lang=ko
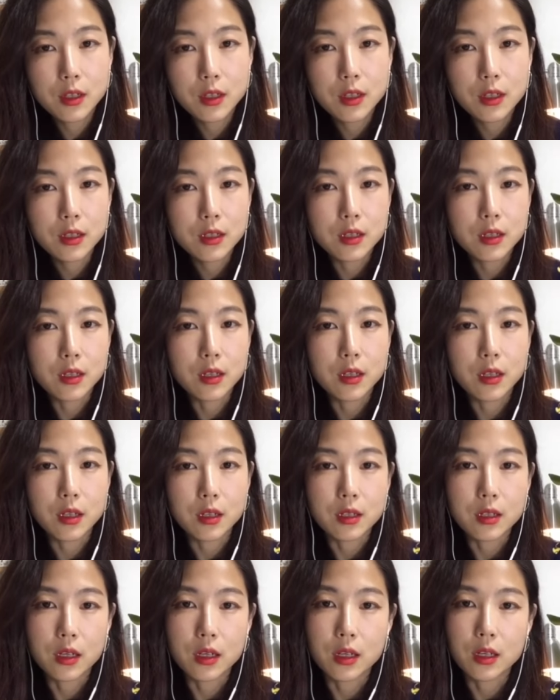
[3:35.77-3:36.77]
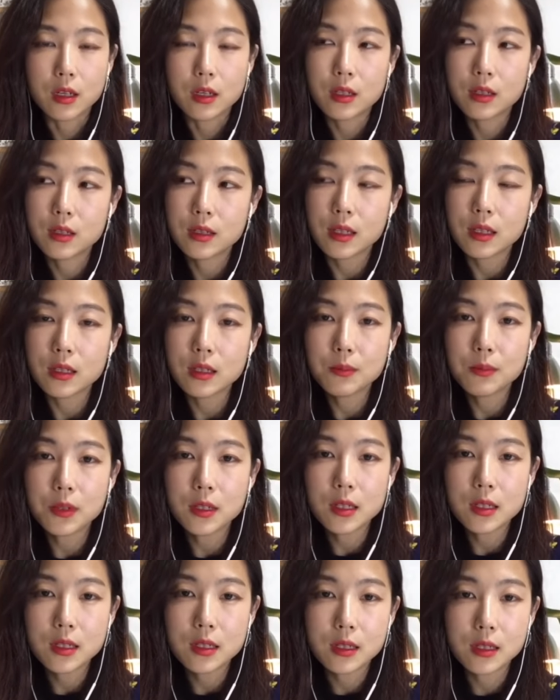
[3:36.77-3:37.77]
제가 이제
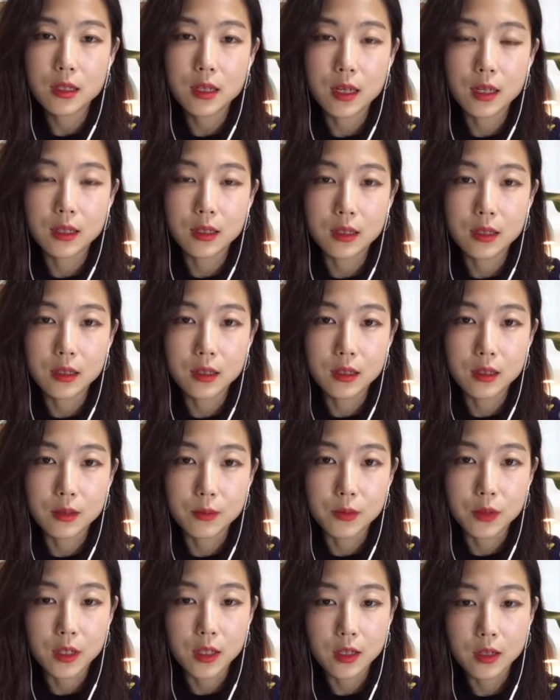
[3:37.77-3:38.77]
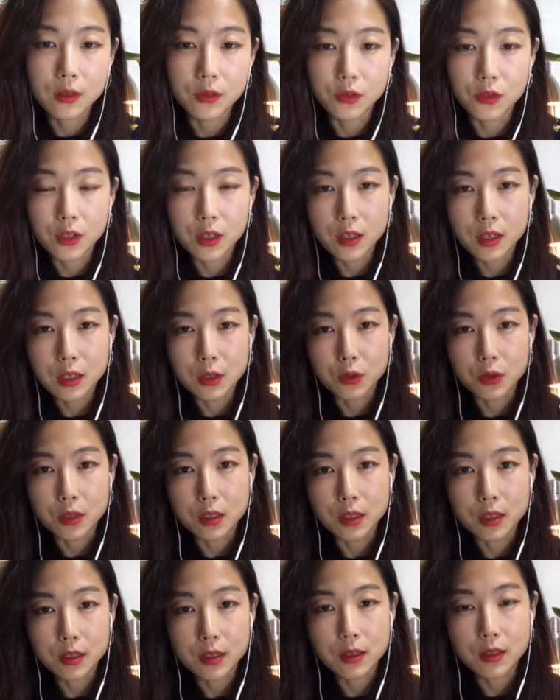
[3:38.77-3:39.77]
싹스플리즈라는 브랜드를 운영하고
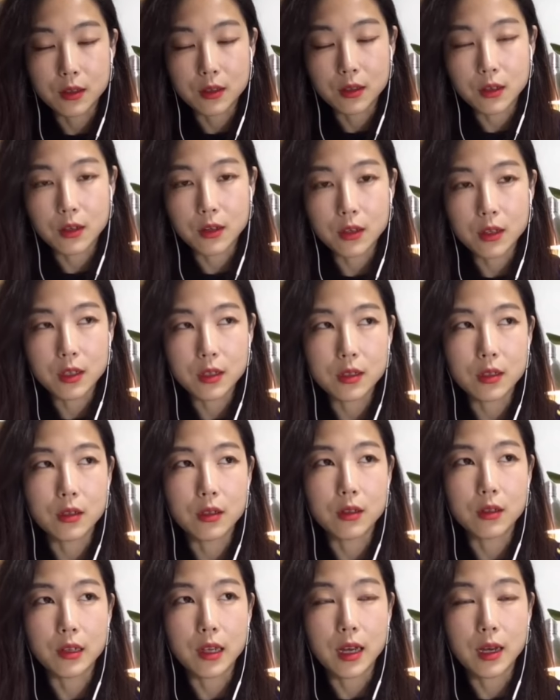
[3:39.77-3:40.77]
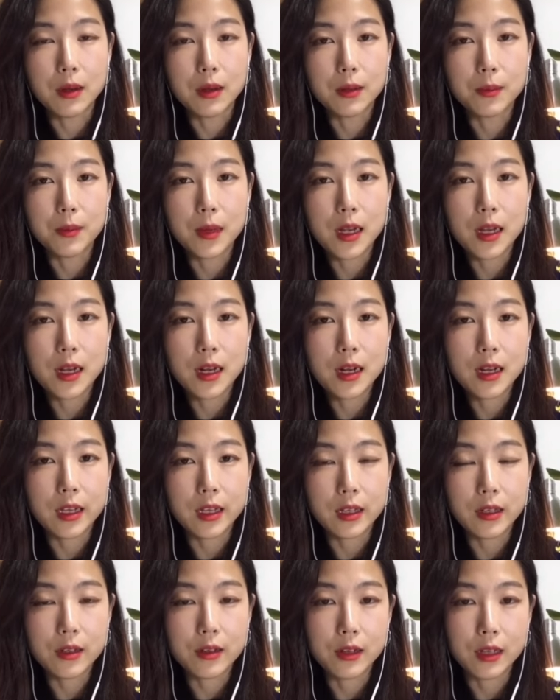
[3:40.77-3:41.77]
있어서 거기서 양말
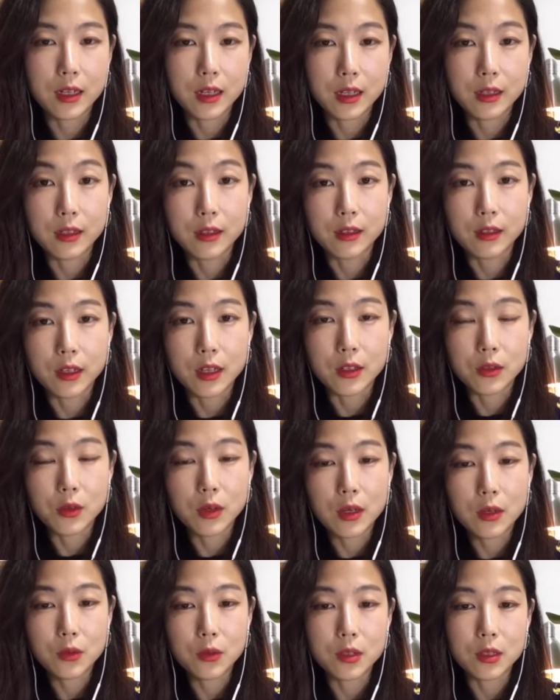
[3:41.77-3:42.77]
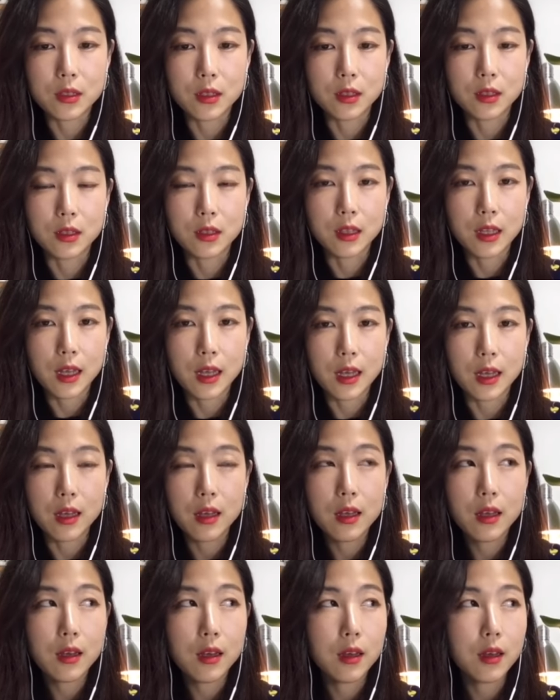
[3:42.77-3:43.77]
인형이라는 걸 계속 하고 있었는데
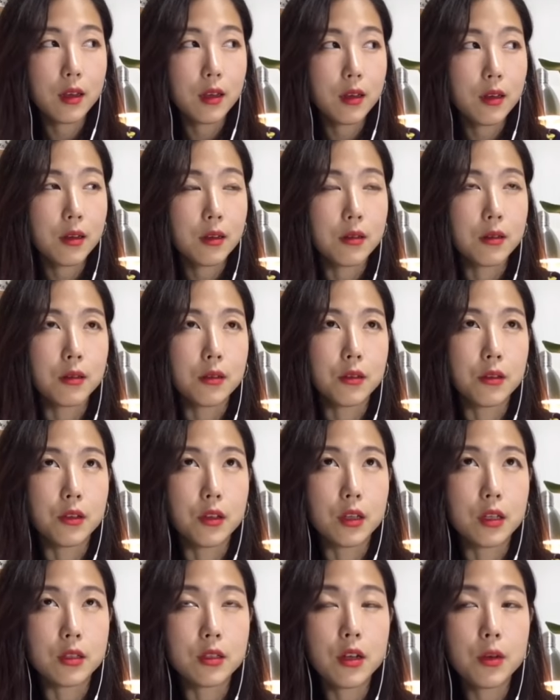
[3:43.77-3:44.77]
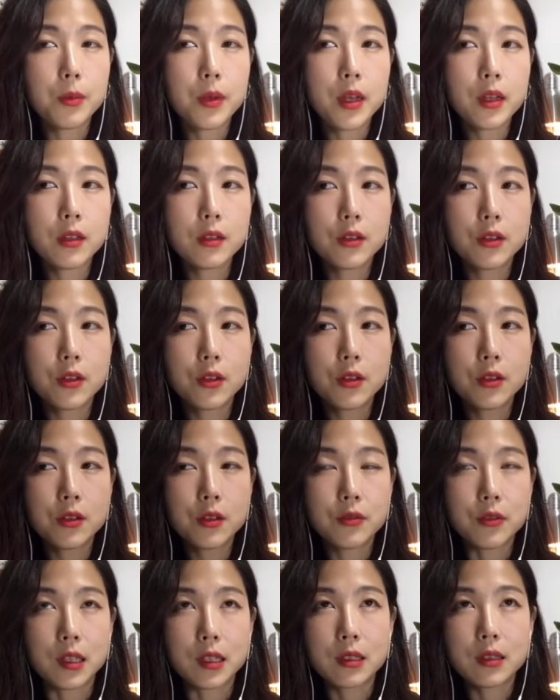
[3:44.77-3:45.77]
어, 여기 섭외
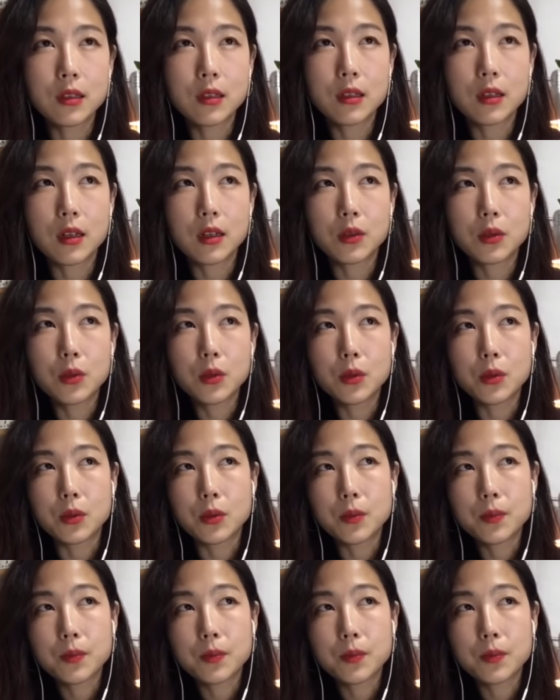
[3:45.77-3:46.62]
들어왔을 때도